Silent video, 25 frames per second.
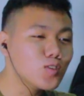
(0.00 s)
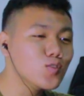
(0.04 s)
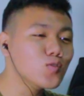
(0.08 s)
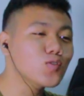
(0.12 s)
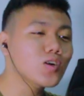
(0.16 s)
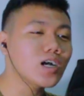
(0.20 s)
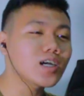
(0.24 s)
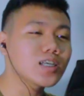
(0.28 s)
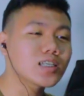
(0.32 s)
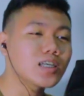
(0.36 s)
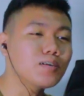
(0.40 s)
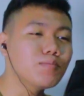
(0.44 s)

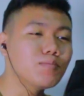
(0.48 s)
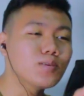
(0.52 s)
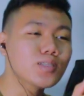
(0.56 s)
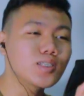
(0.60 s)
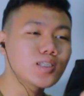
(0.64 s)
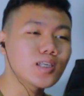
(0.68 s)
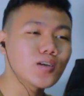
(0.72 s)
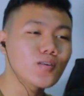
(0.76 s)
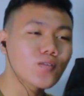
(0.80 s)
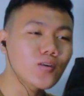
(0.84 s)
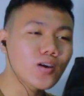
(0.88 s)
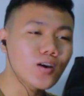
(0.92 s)
suka sama
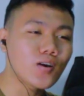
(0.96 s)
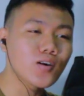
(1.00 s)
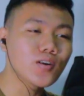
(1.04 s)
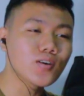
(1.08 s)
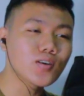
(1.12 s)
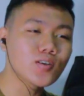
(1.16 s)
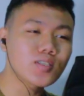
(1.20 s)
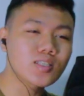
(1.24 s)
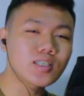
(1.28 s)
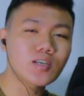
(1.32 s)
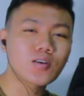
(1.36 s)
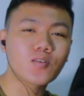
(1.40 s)
cewek
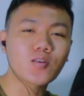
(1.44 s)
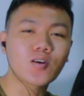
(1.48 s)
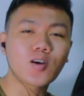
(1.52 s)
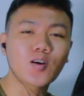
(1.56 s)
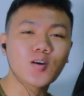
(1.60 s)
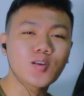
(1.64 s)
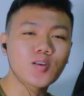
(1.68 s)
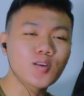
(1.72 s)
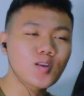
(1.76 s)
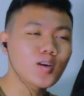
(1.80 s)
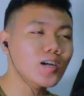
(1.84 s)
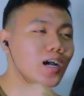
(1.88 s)
ono cewek
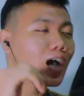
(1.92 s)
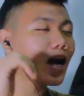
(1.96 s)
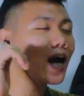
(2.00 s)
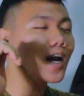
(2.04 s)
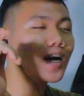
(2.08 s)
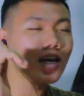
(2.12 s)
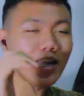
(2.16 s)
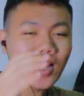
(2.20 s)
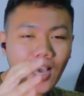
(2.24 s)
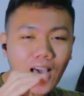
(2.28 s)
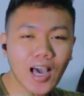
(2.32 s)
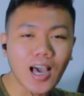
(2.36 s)
ono gak
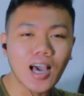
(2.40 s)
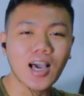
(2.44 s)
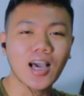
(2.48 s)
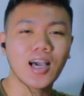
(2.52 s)
ada